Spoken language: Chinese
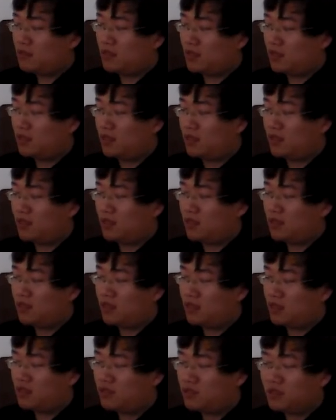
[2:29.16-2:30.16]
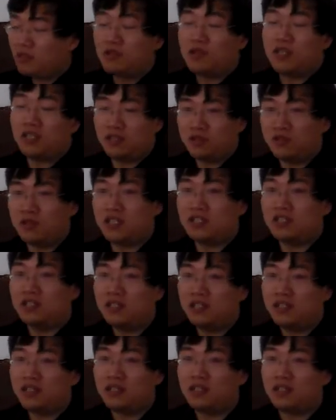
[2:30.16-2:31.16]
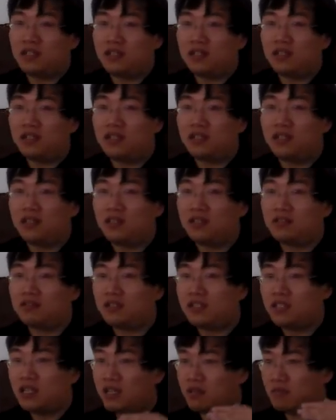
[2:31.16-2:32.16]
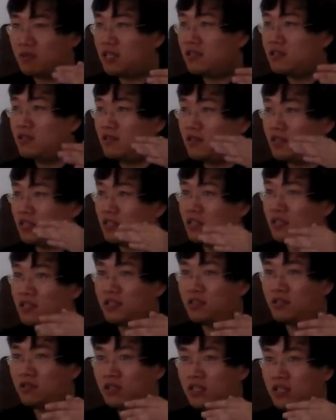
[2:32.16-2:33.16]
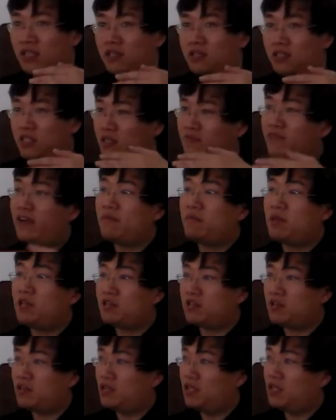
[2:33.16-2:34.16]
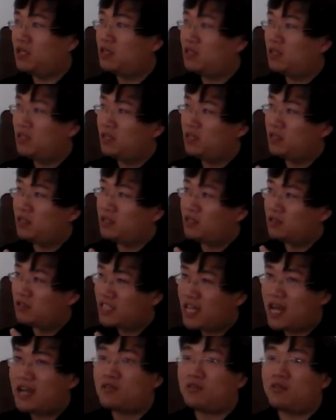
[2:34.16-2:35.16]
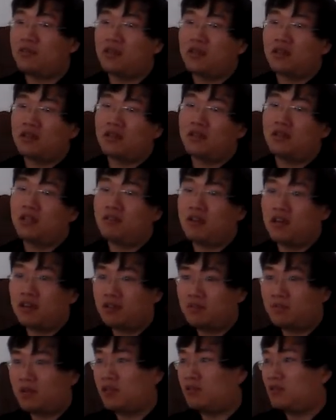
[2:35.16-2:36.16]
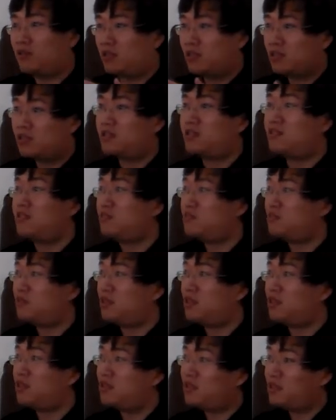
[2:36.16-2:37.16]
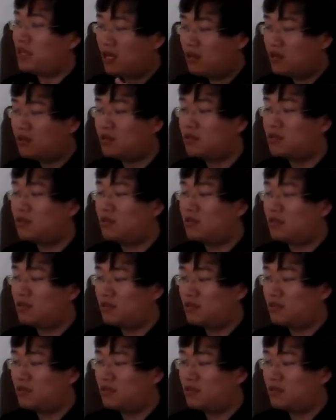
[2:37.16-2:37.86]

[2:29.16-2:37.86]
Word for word: 这个周敦颐的学生，所以这个里面是有一个有一个，一方面是有一个一个家学，另外一方面有一个师学。然后，